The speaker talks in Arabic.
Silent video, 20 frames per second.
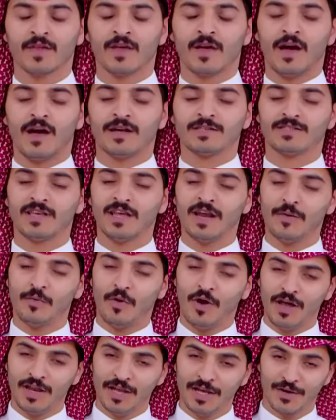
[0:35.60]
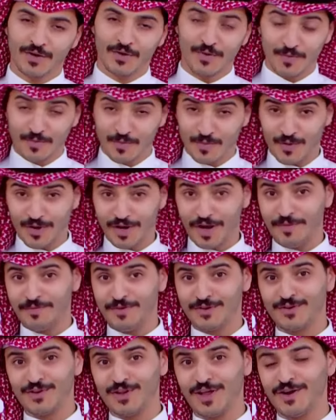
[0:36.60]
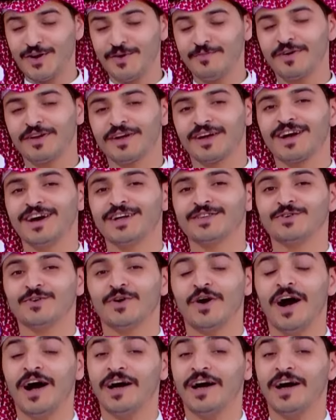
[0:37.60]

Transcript: السلام عليكم ورحمة الله وبركاته